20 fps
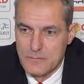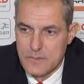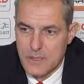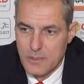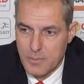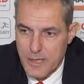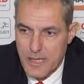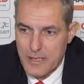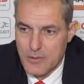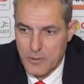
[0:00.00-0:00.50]

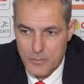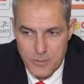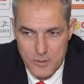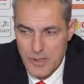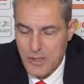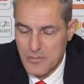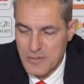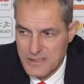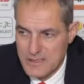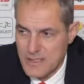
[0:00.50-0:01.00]
Ripeto, il
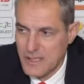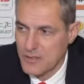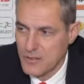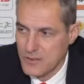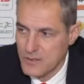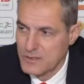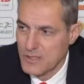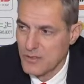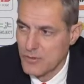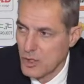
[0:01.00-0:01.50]
problema è stato
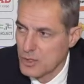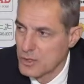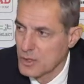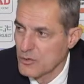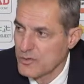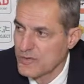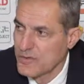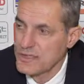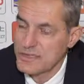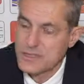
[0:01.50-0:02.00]
questa volta
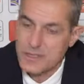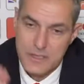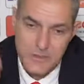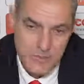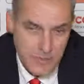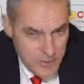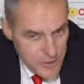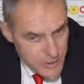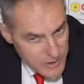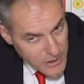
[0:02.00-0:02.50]

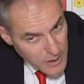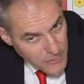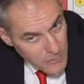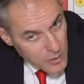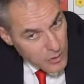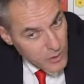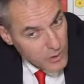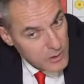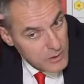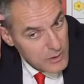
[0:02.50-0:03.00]
offensivo, ci
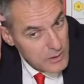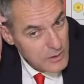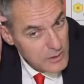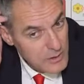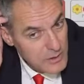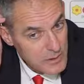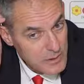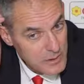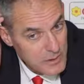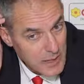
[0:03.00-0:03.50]
siamo
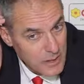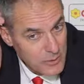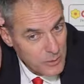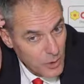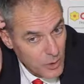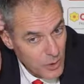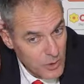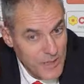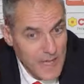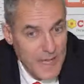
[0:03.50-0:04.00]

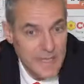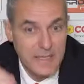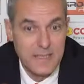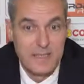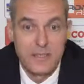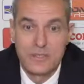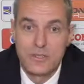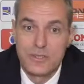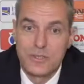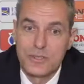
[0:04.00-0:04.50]
tanto lodati
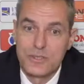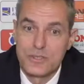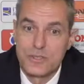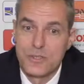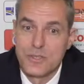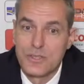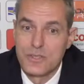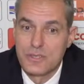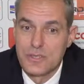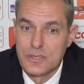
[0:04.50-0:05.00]
nei giorni
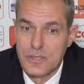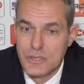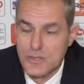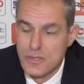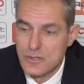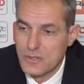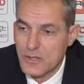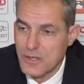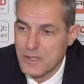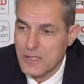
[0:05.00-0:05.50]
scorsi del
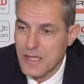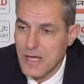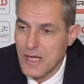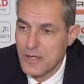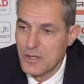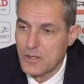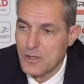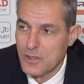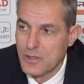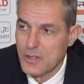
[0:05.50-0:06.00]
nostro
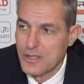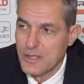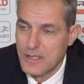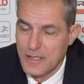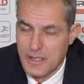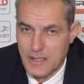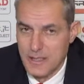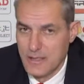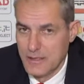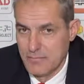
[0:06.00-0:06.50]
attacco
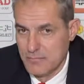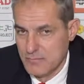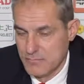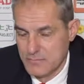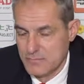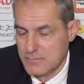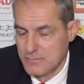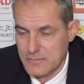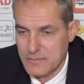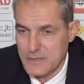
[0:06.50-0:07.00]
e
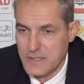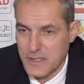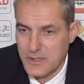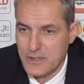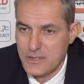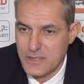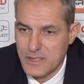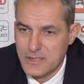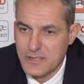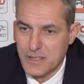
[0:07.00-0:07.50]

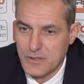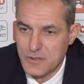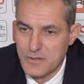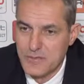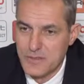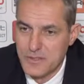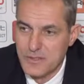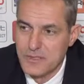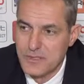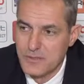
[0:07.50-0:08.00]
credo sia stato
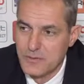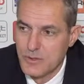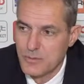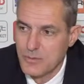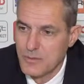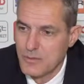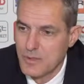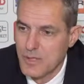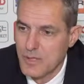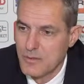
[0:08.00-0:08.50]
offensivo il
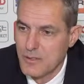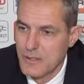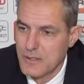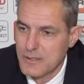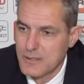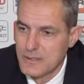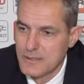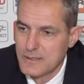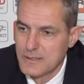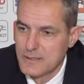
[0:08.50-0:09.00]
problema.
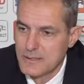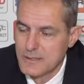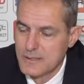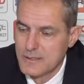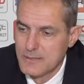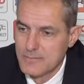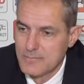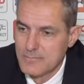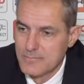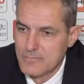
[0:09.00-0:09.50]

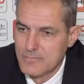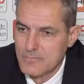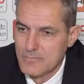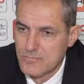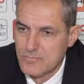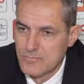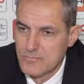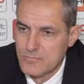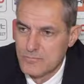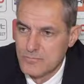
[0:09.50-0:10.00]

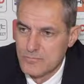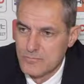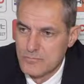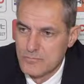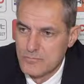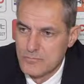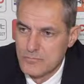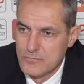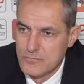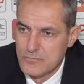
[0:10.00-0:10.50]
Infatti non
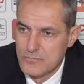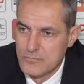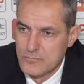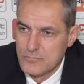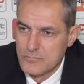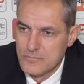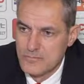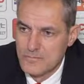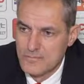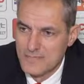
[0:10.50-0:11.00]

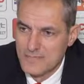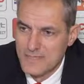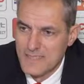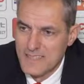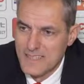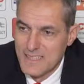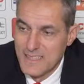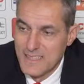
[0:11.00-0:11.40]
parlo più.